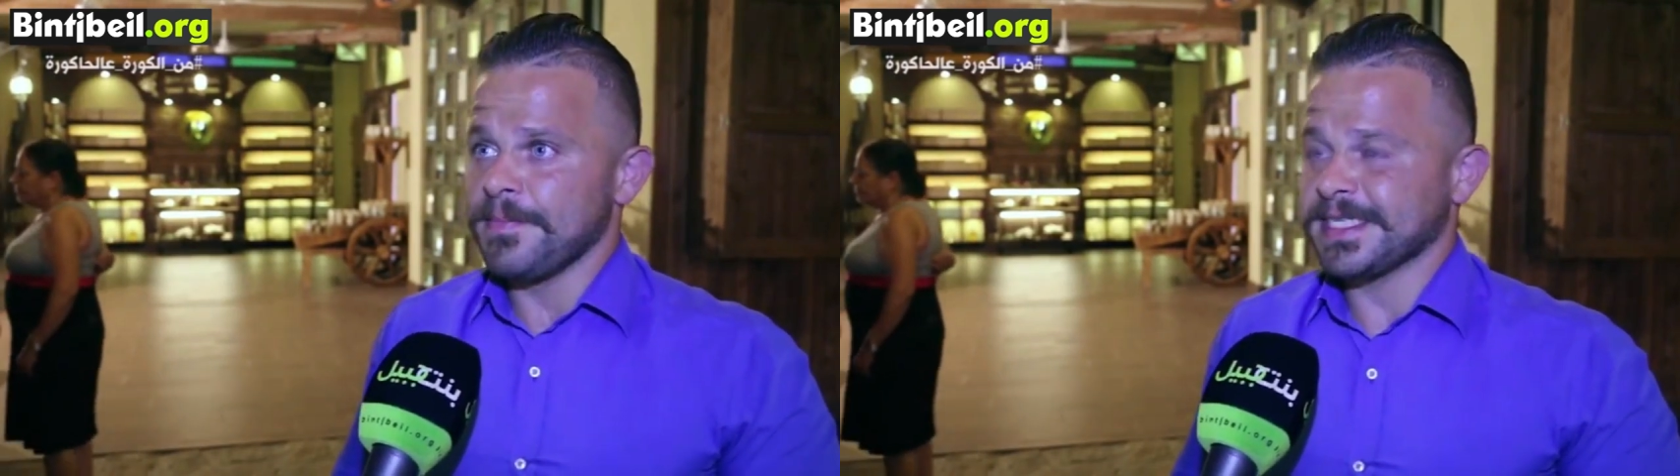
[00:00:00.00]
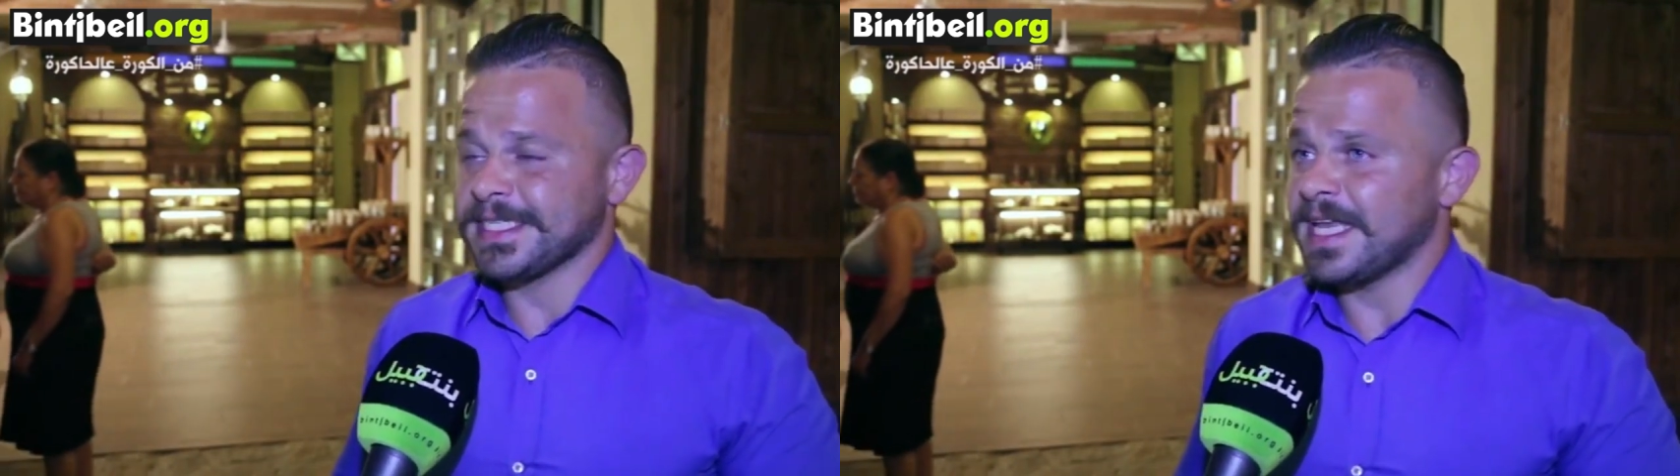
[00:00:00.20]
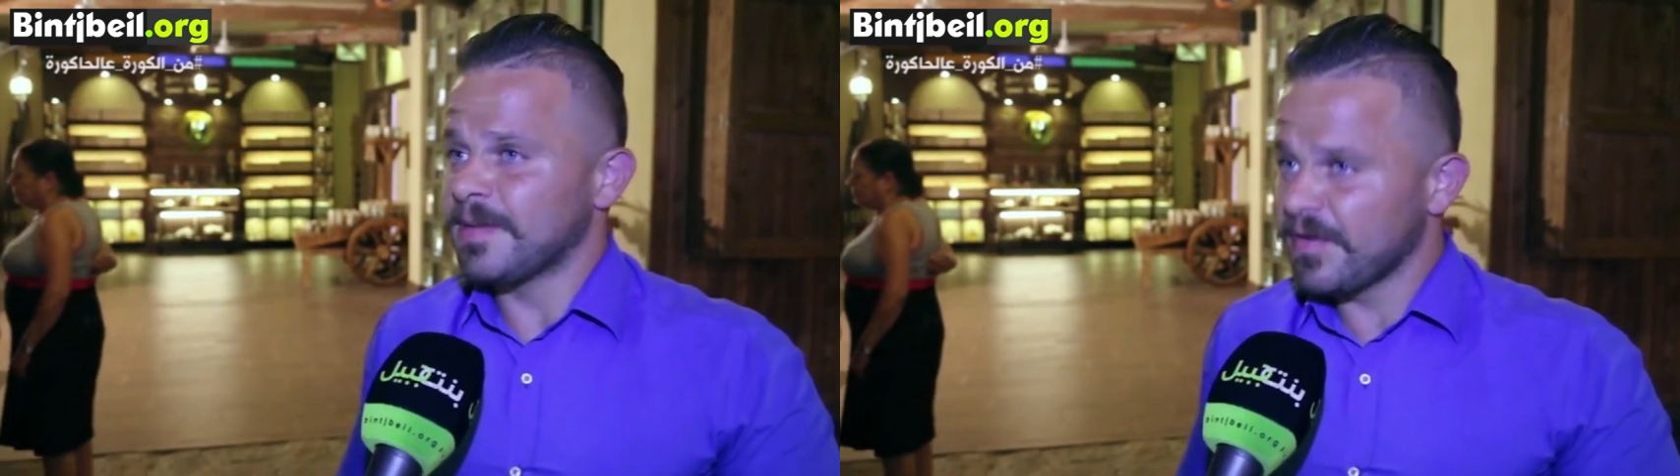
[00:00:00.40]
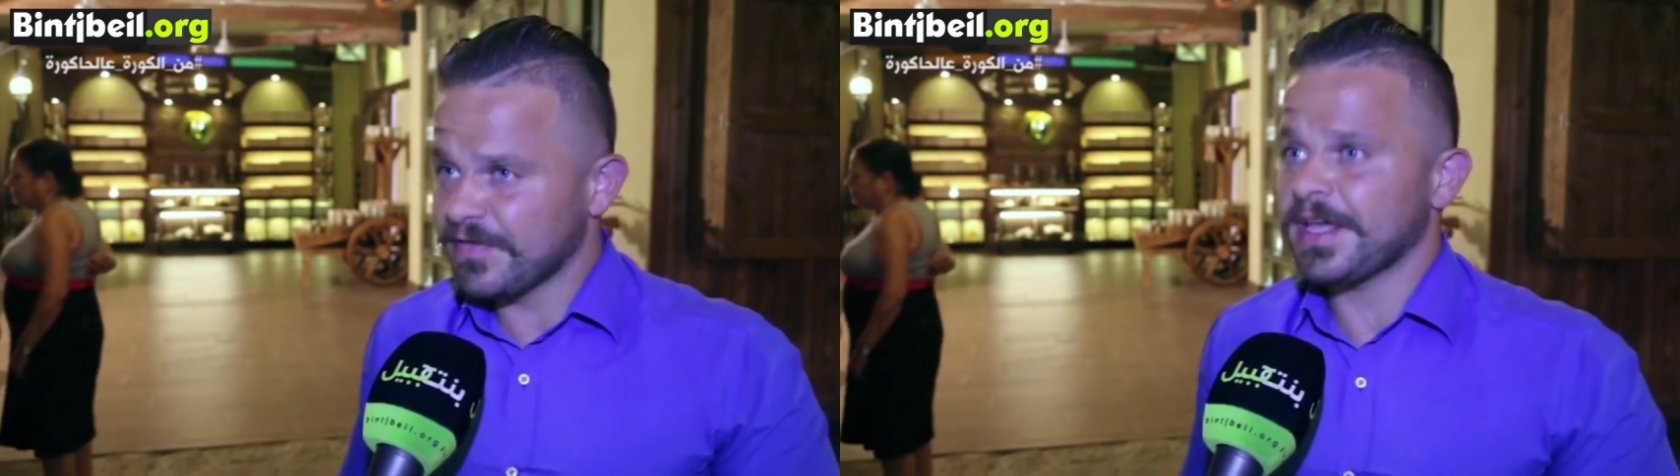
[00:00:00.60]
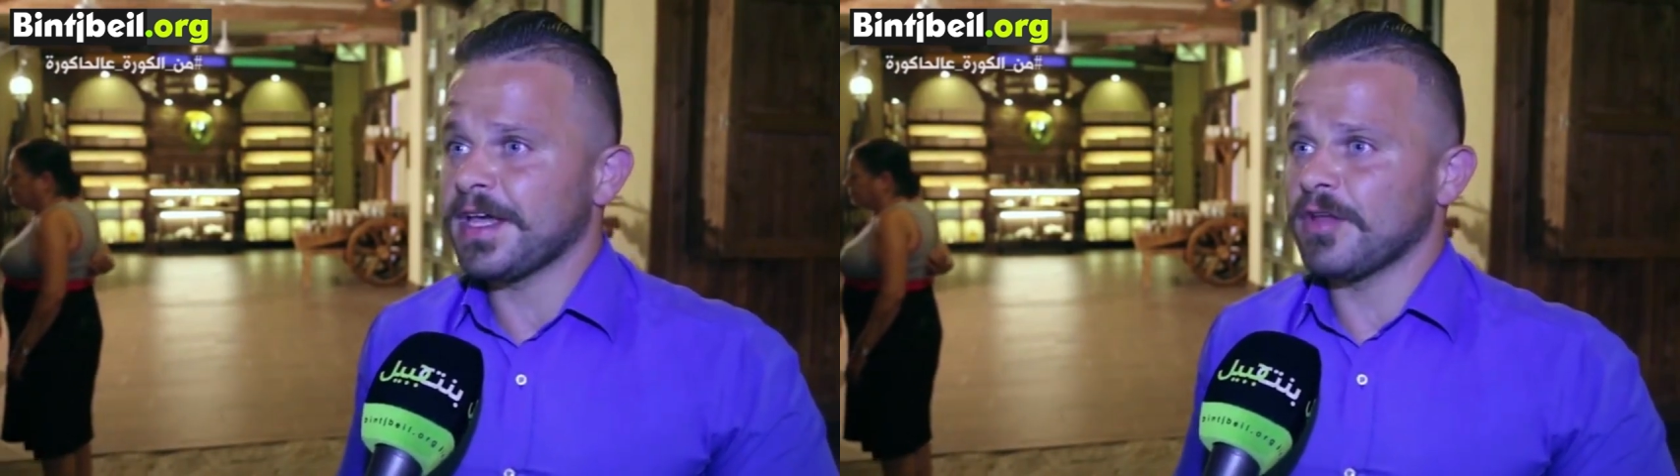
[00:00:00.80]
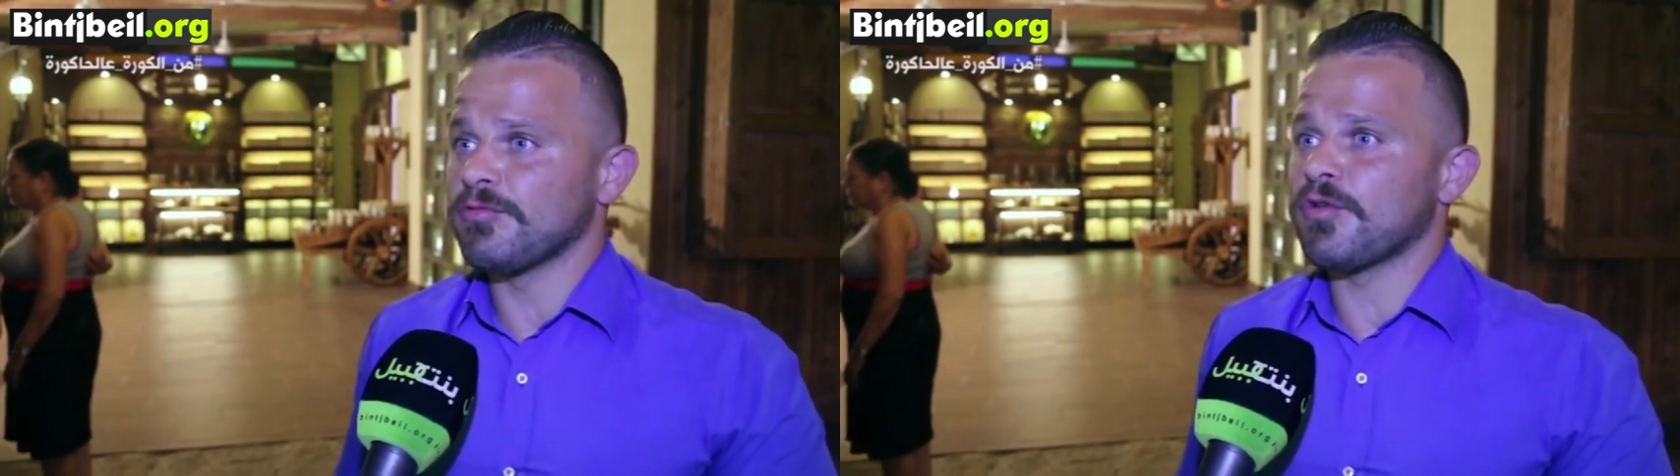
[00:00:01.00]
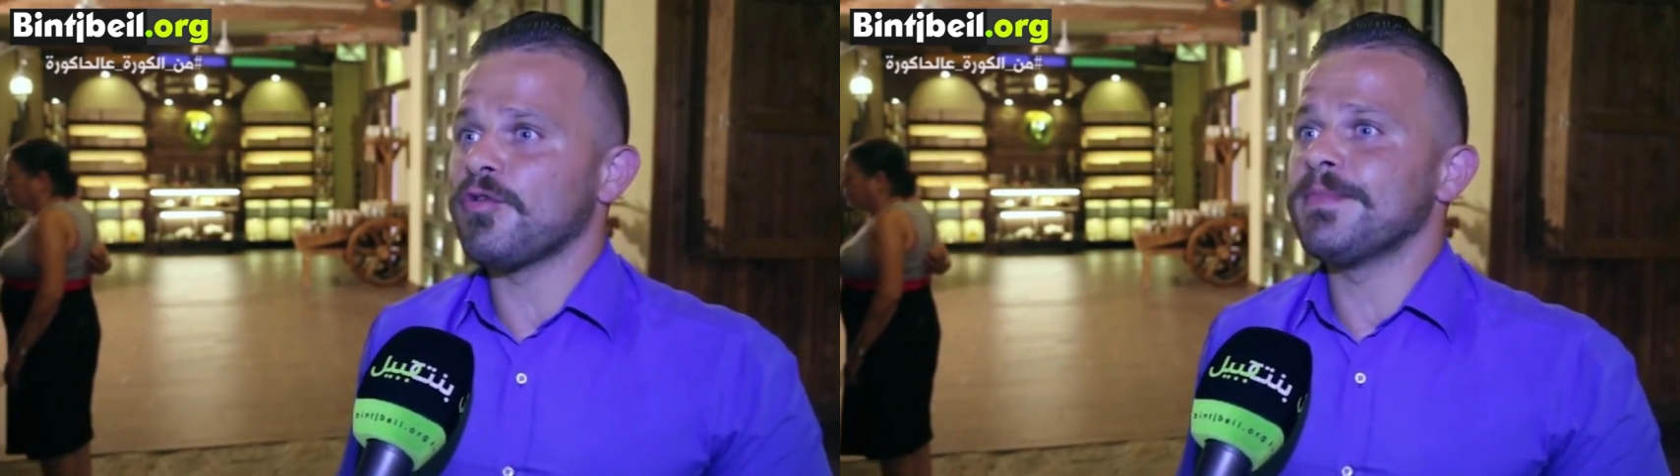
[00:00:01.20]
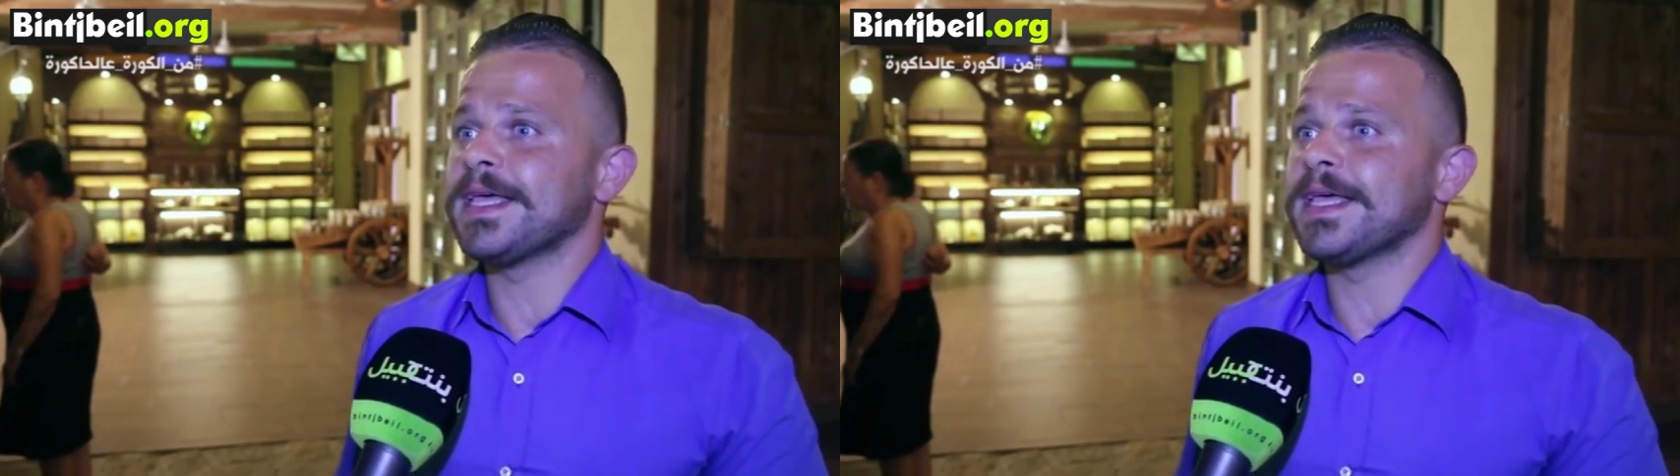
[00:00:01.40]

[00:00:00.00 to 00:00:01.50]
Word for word: بس نحن بنفتخر انه نكون